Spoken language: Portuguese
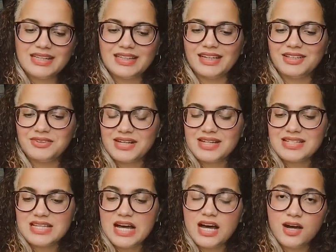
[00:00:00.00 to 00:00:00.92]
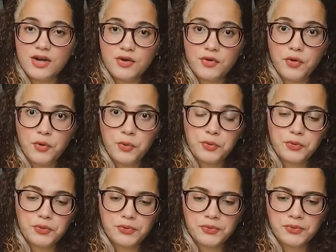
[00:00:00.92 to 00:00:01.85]
quero casar com
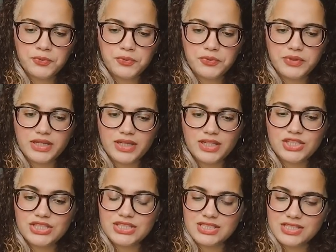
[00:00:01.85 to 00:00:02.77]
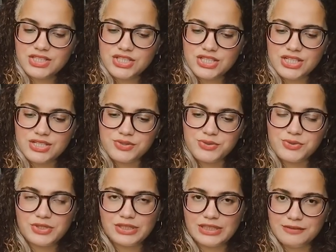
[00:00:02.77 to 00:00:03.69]
um estrangeiro,
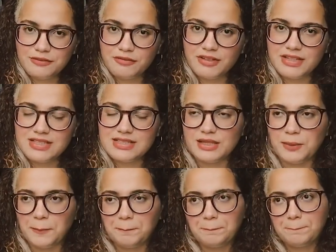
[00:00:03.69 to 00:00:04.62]
o que devo fazer?